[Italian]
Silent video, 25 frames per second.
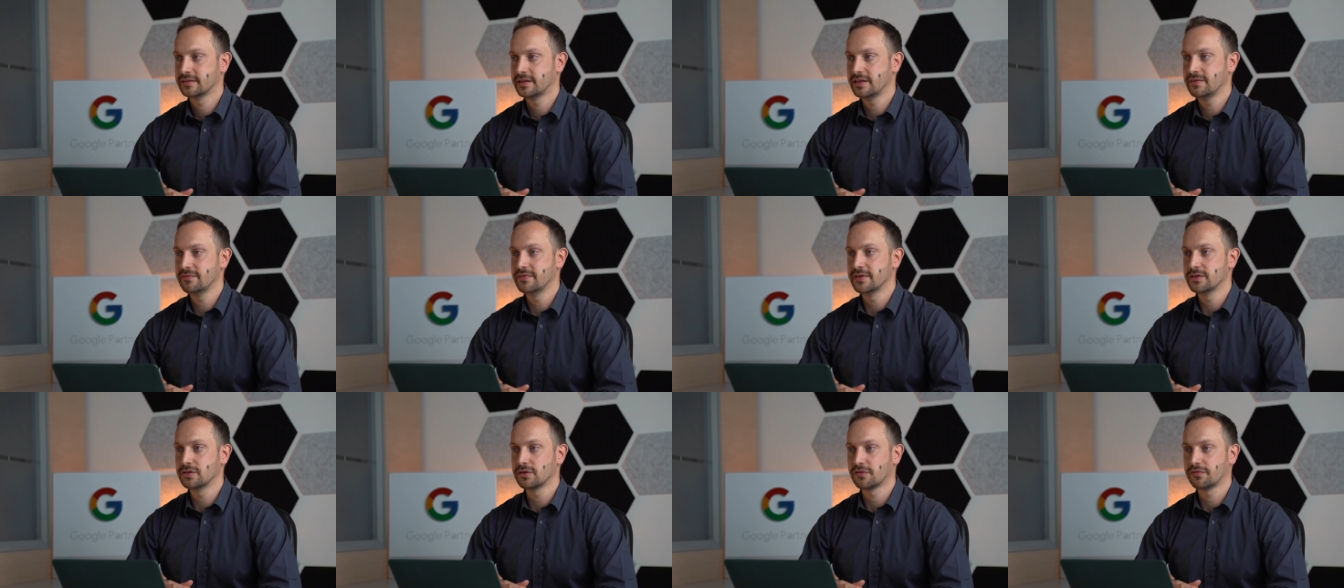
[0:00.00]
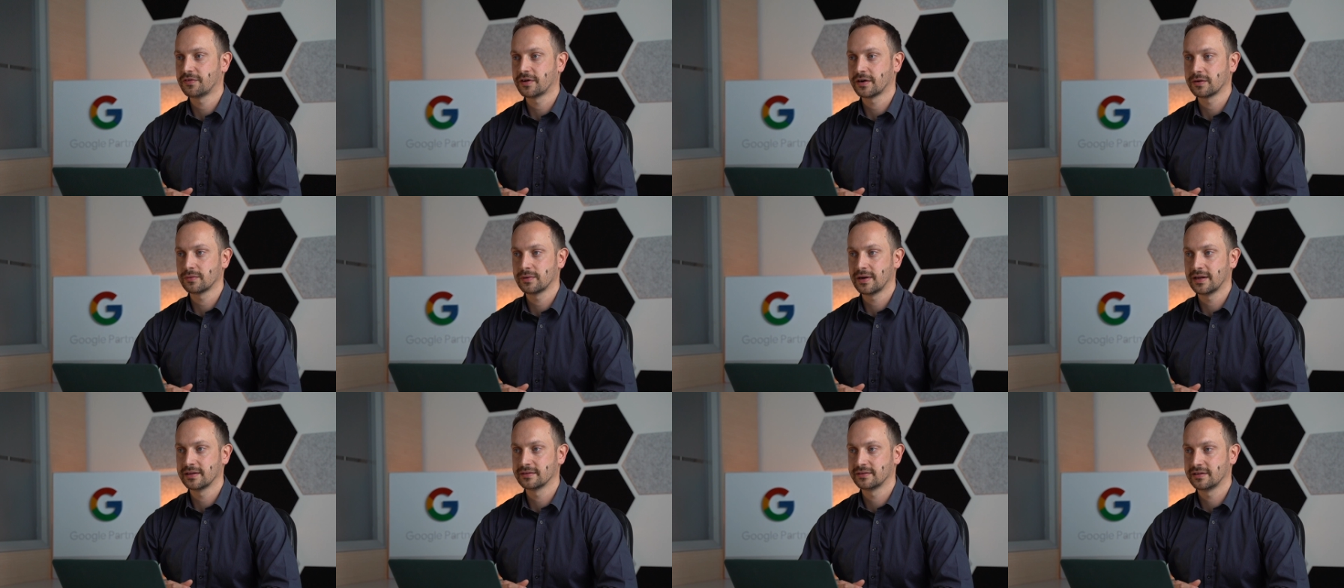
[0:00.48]
ti invito a fare
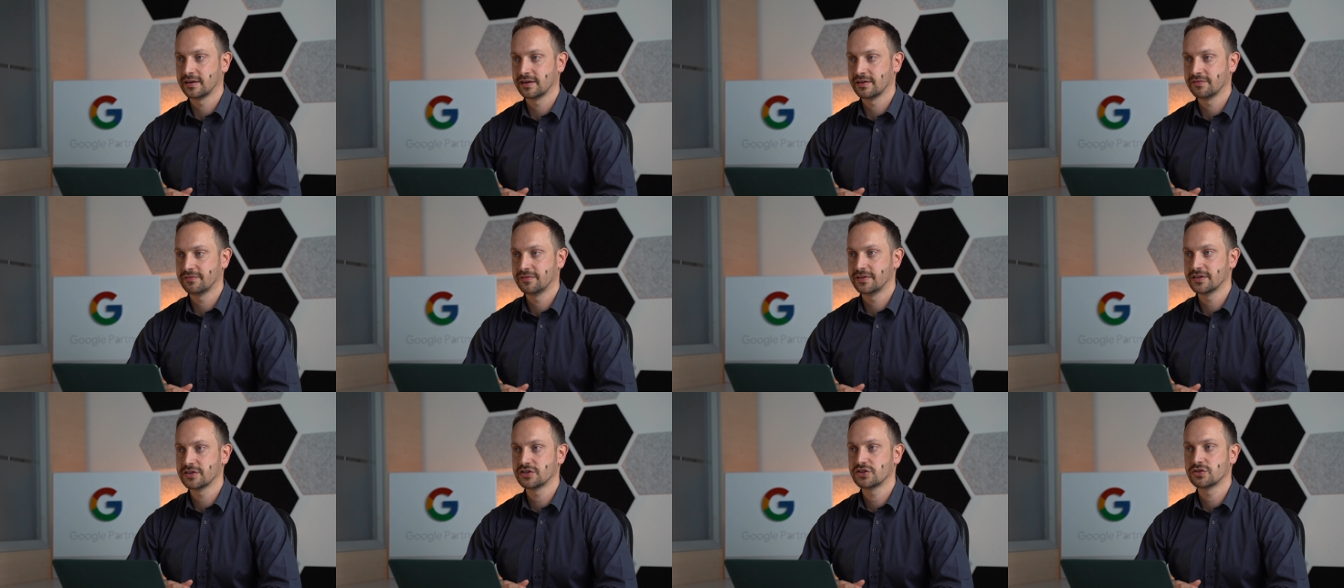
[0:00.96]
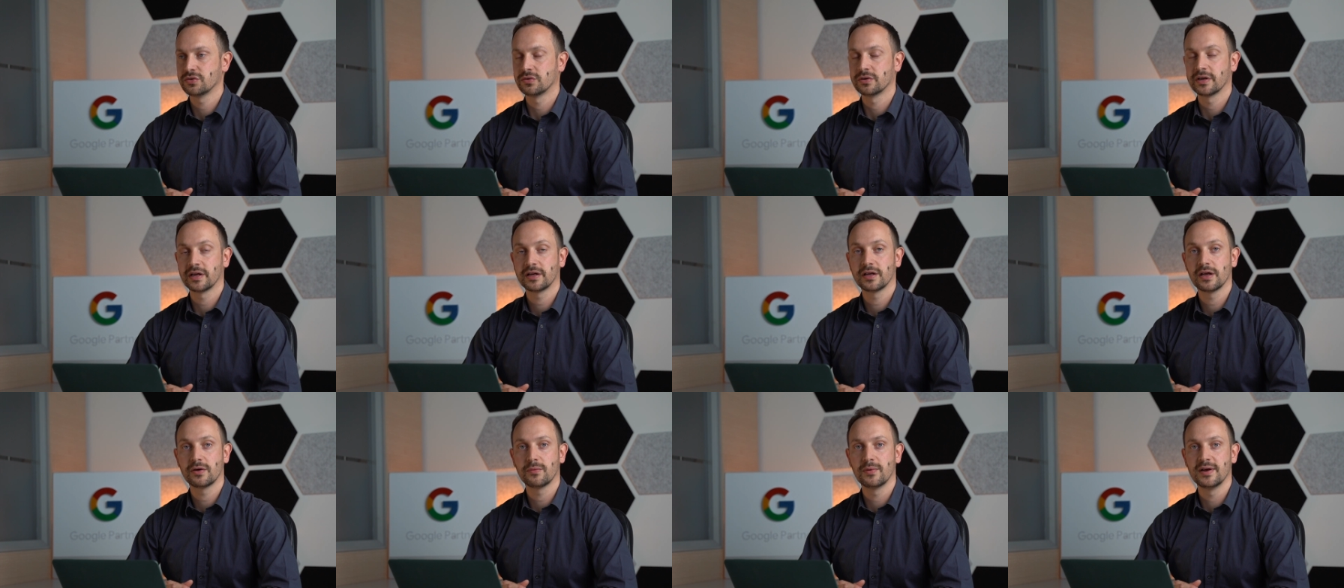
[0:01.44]
un'altra riflessione
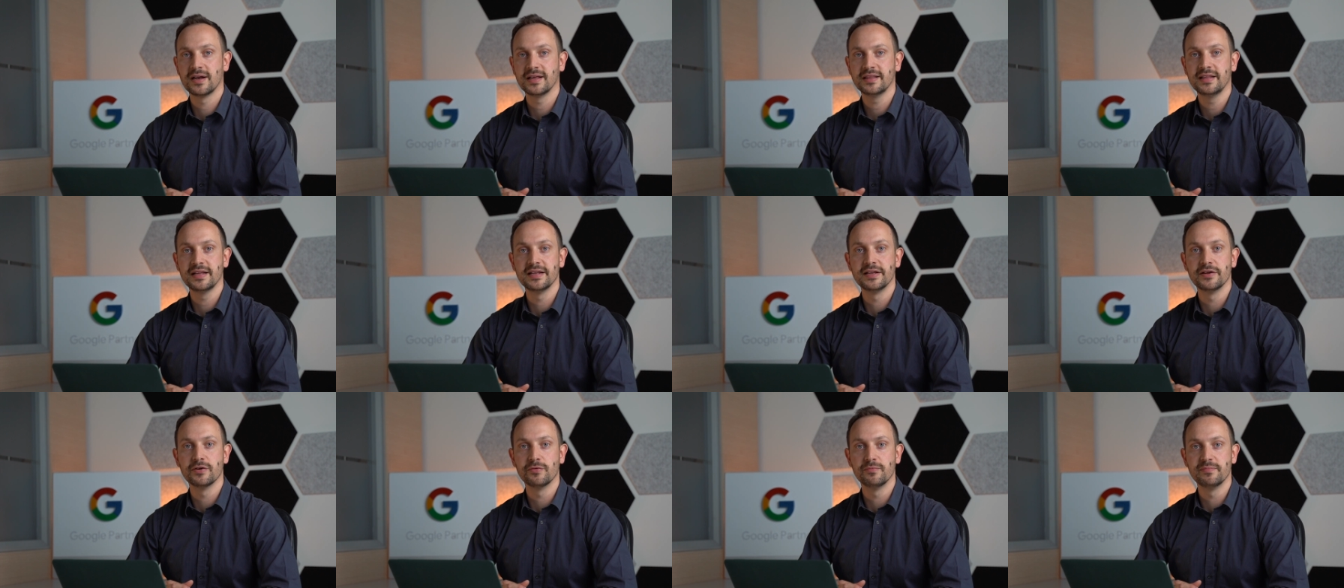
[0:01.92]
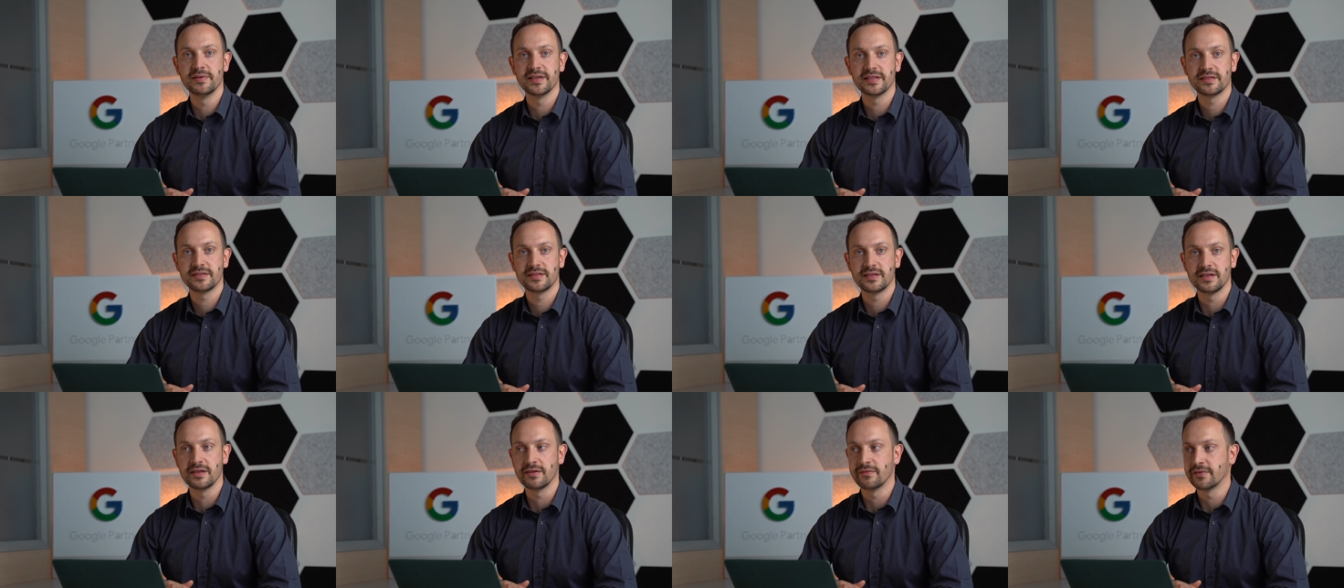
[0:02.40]
che è quella degli
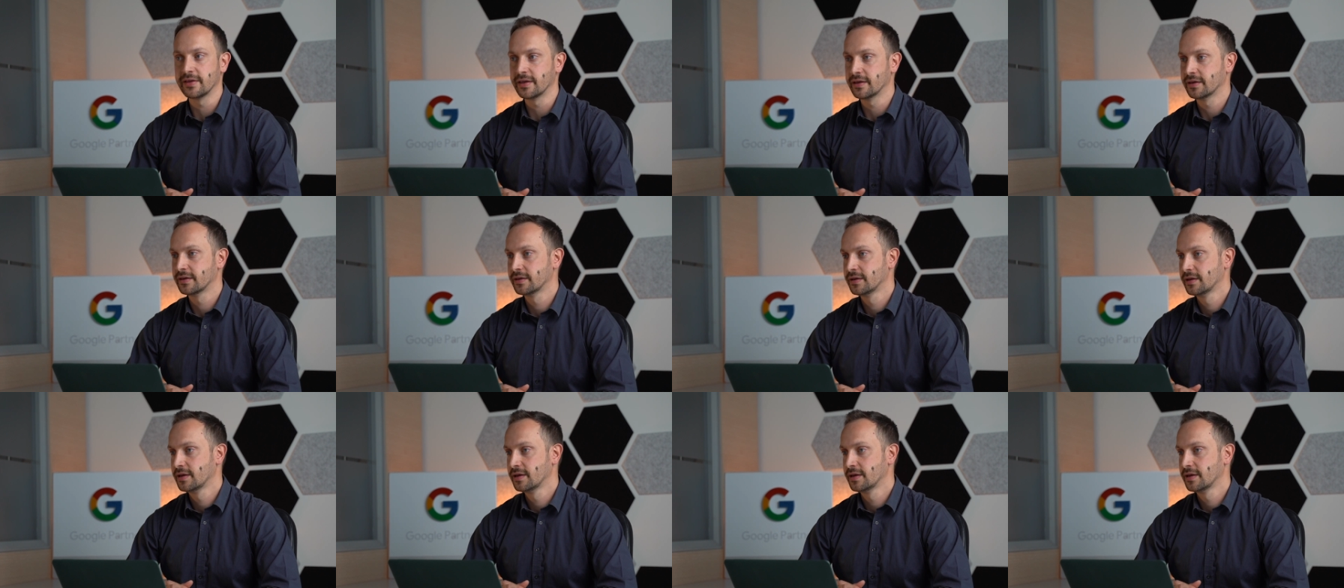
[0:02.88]
obiettivi.